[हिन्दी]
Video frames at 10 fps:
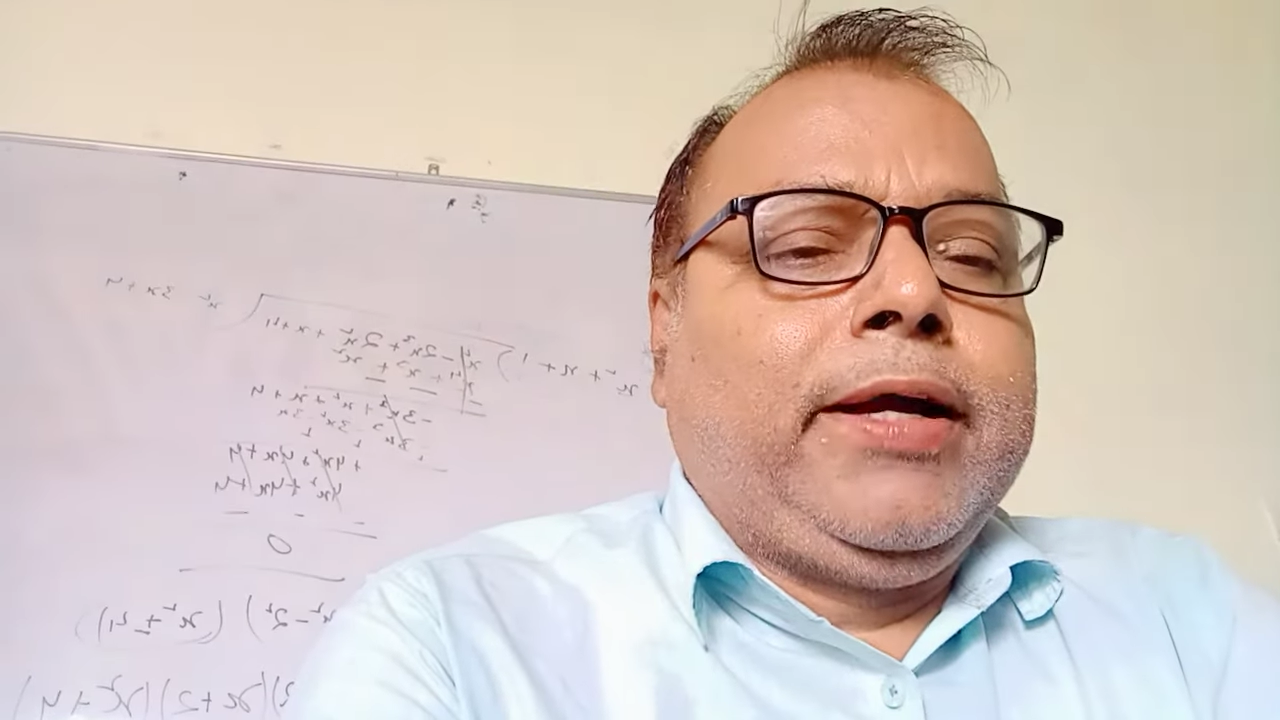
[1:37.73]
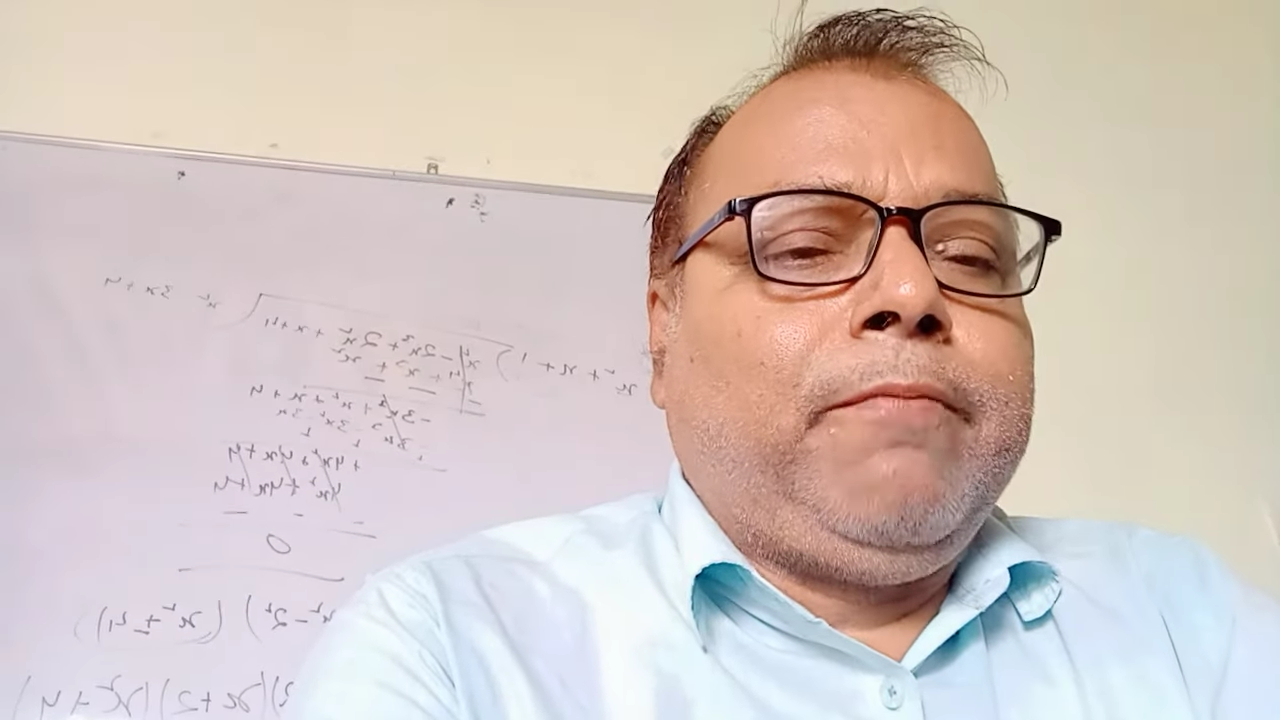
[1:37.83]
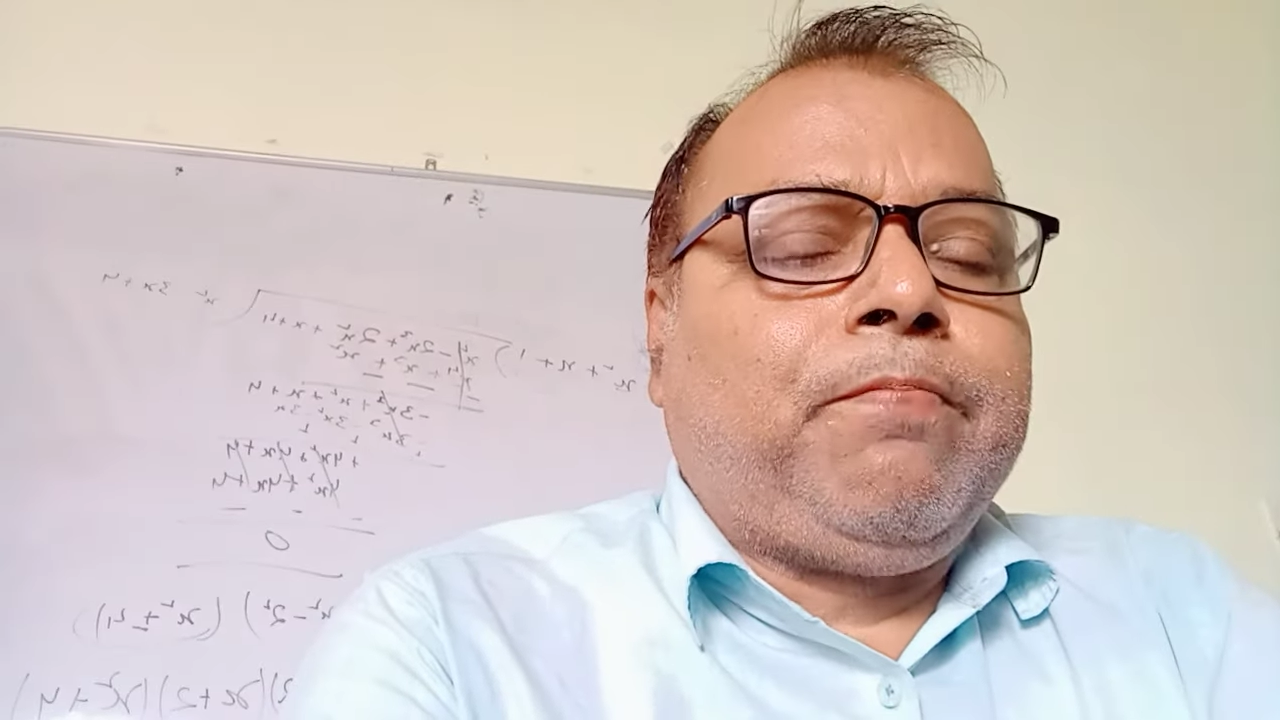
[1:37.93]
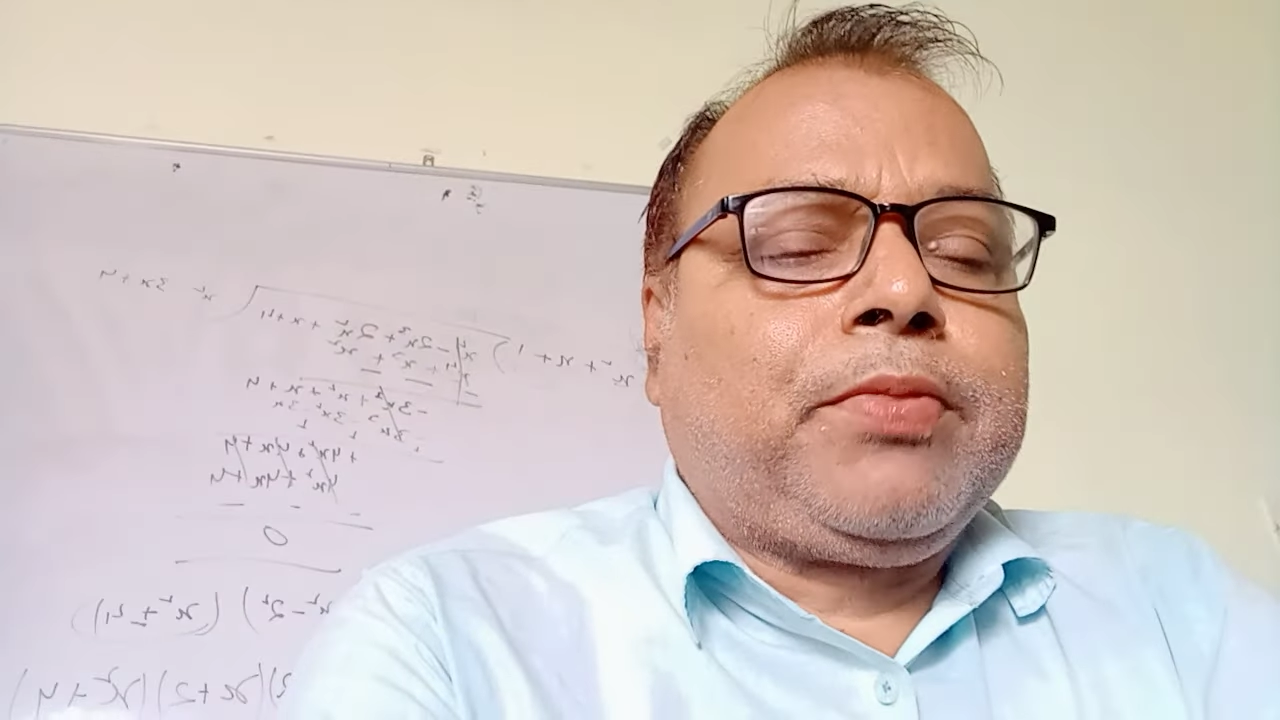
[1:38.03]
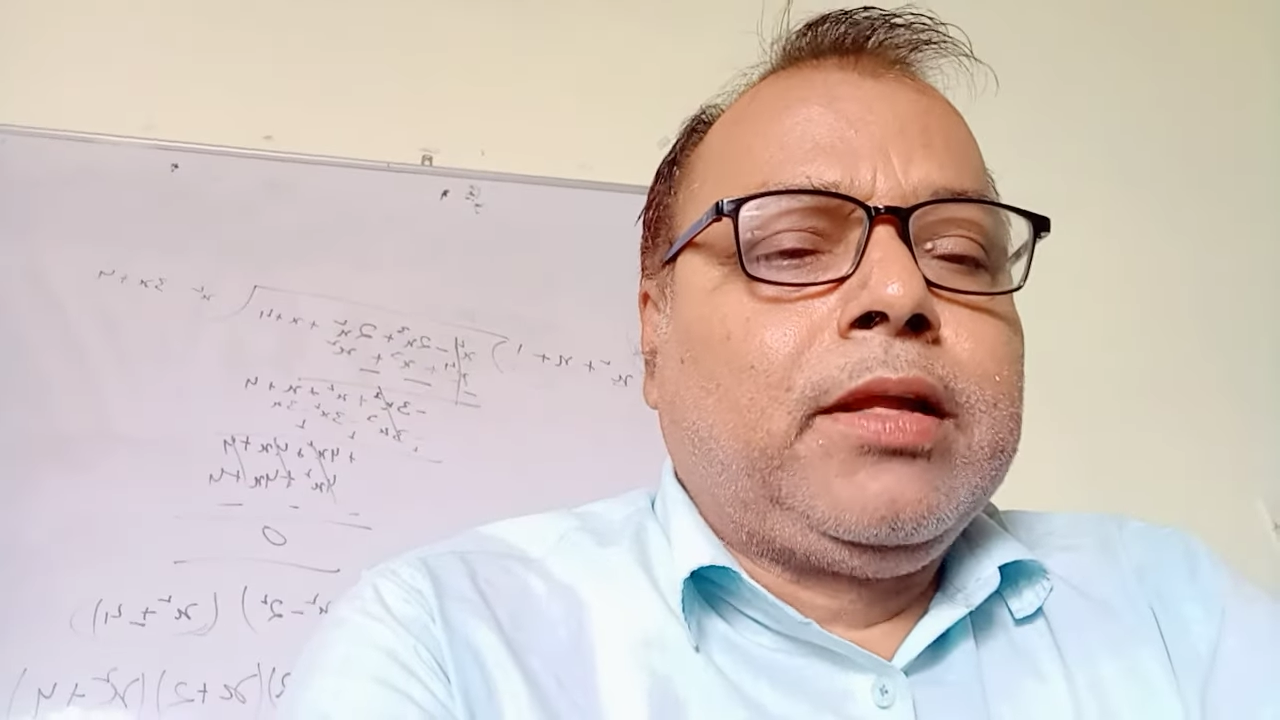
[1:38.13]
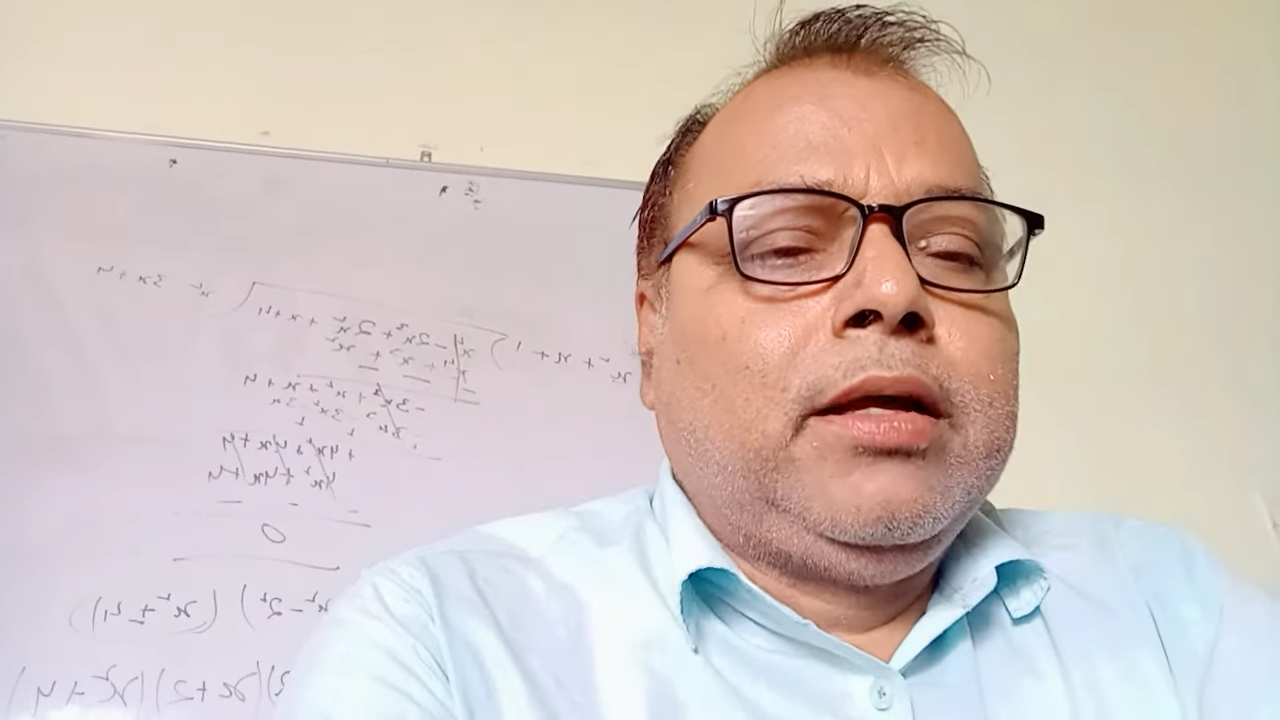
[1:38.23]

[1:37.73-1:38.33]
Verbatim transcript: होगी